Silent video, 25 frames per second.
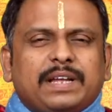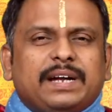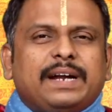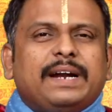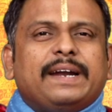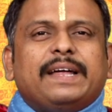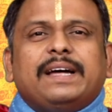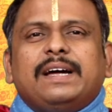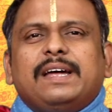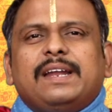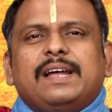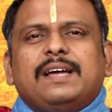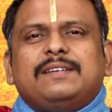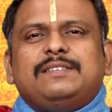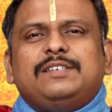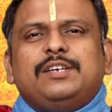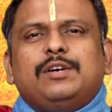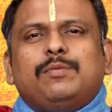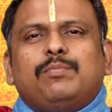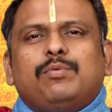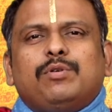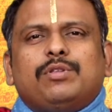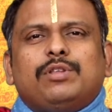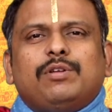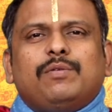
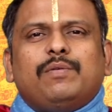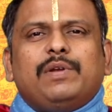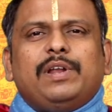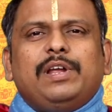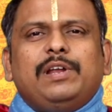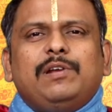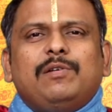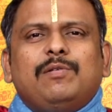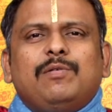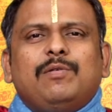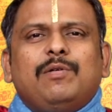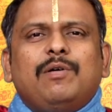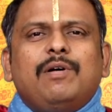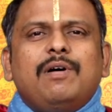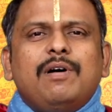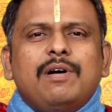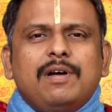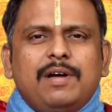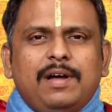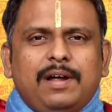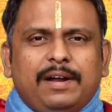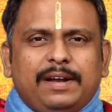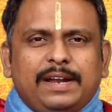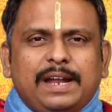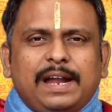கடகராசியை பொறுத்த வரையிலும்
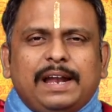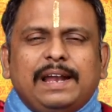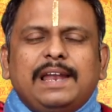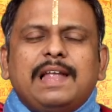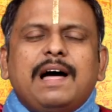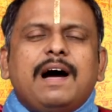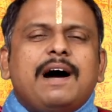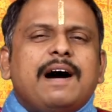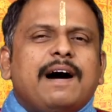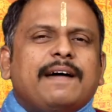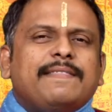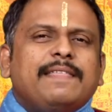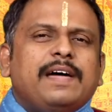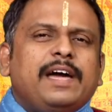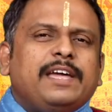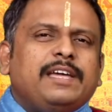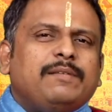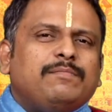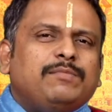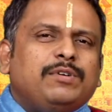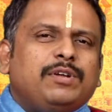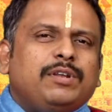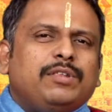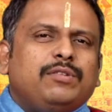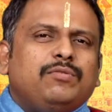நல்ல
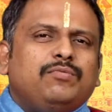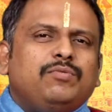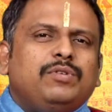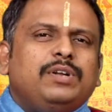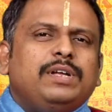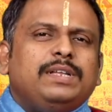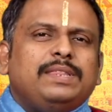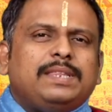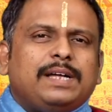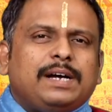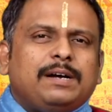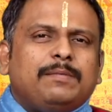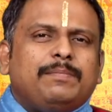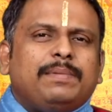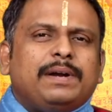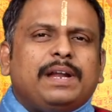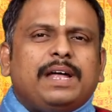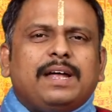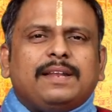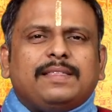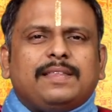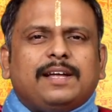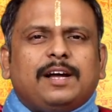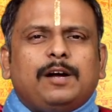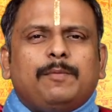ஆதாயம்ங்கிறது உண்டு
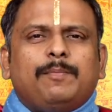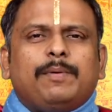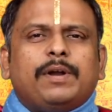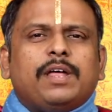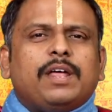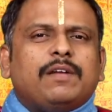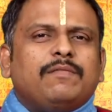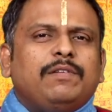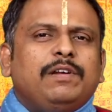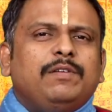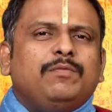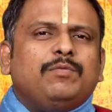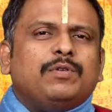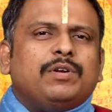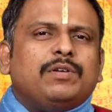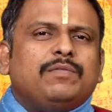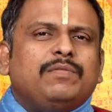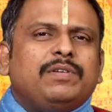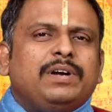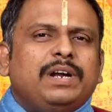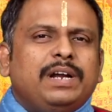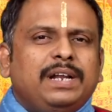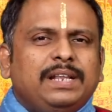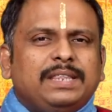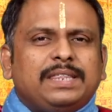தகப்பனார் தகப்பனார் வழி
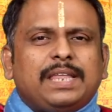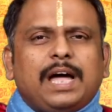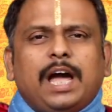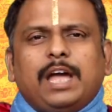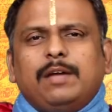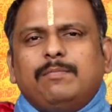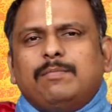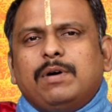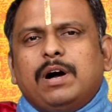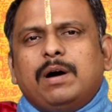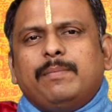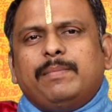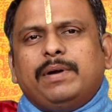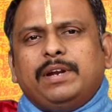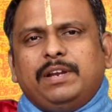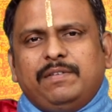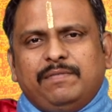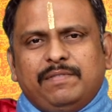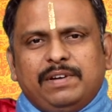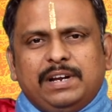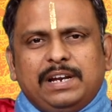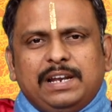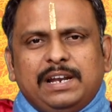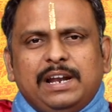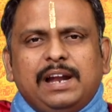உறவுகள் தாய் மாமன்
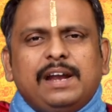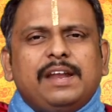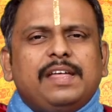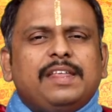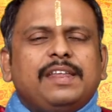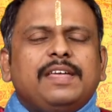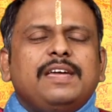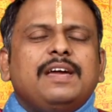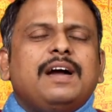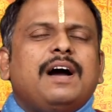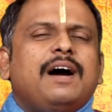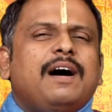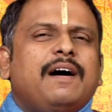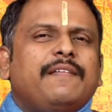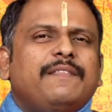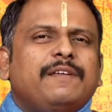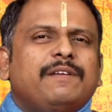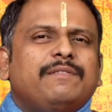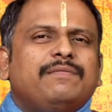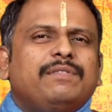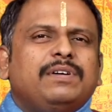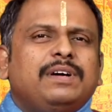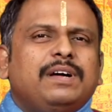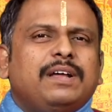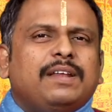இவங்கெல்லாம் நிறைய
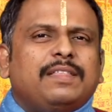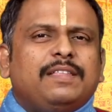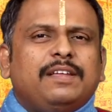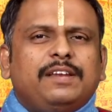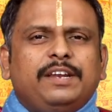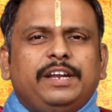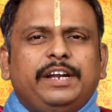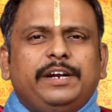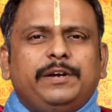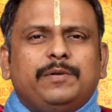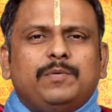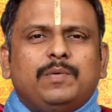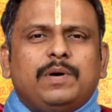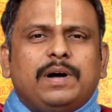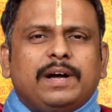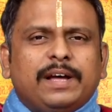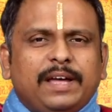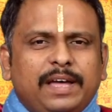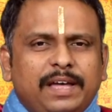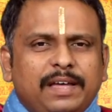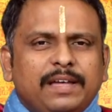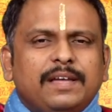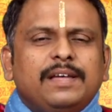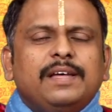ஆதரவுங்கிறத நீட்டுவாங்க